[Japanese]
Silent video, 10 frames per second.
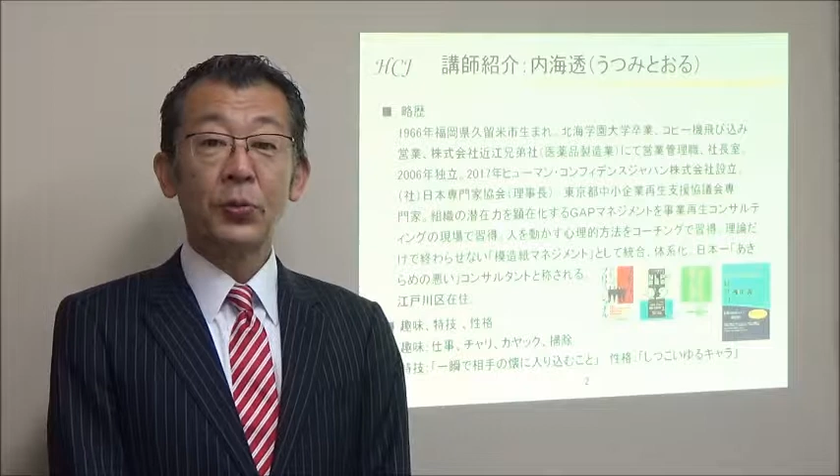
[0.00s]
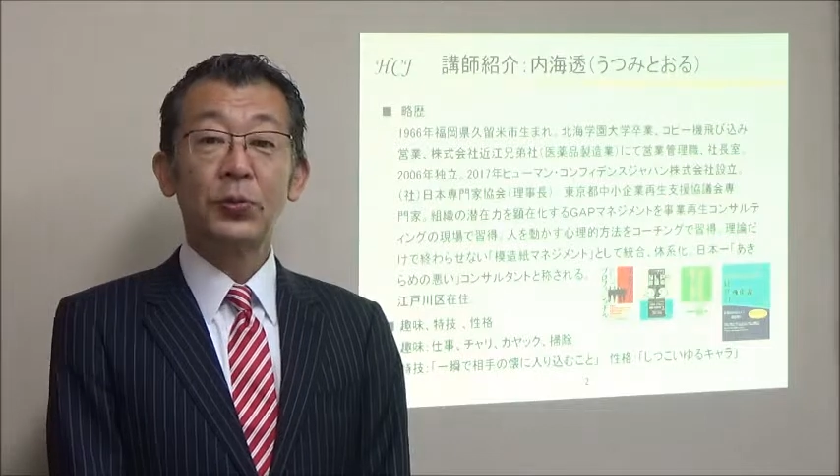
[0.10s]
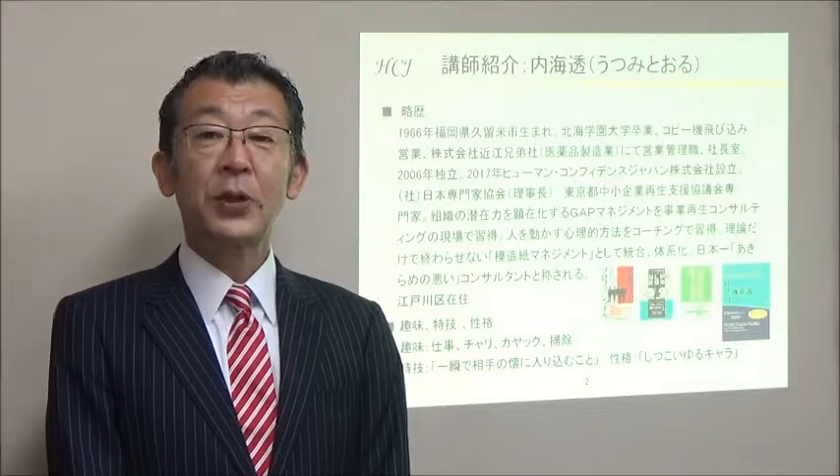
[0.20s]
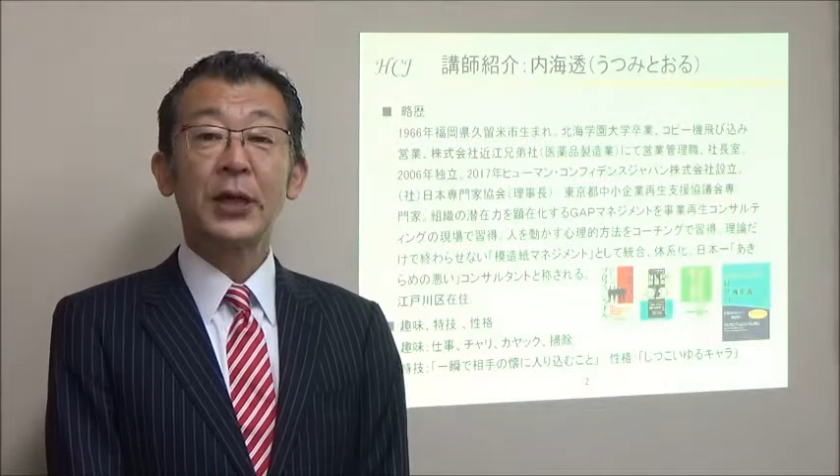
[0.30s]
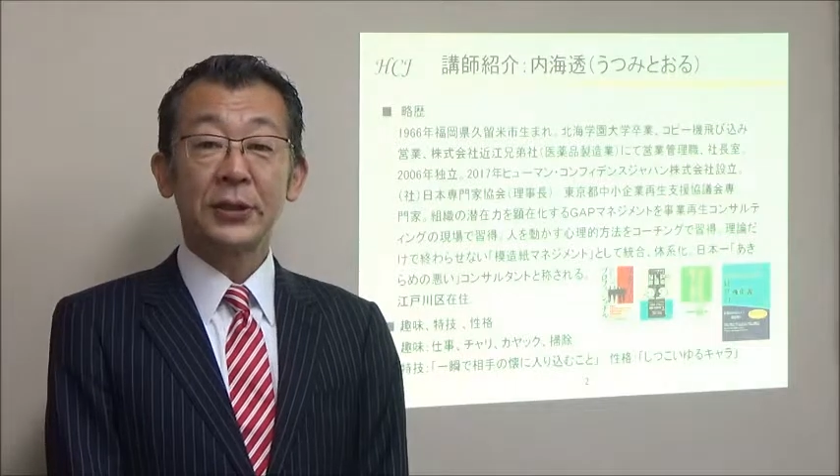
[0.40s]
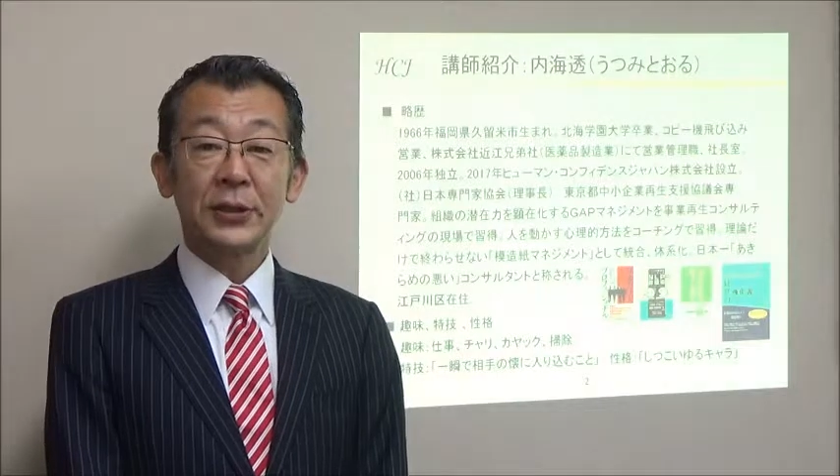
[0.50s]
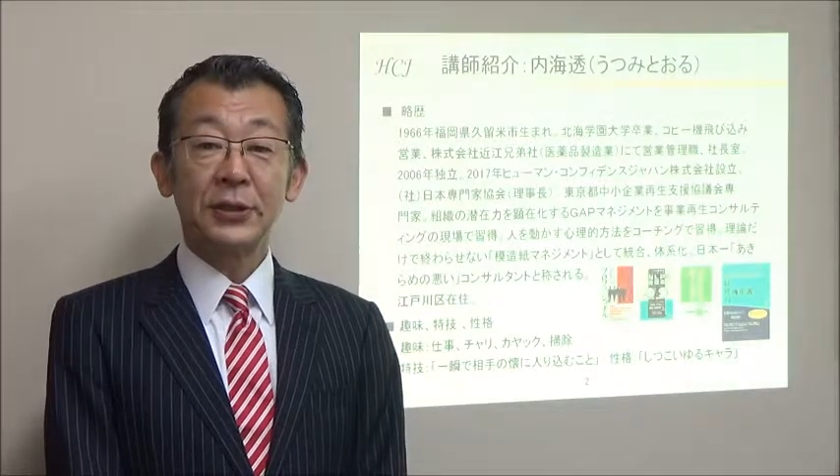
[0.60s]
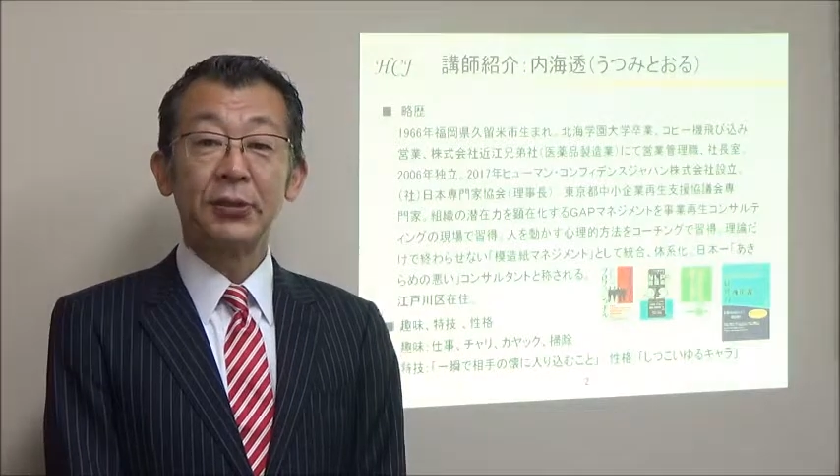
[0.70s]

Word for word: を動かす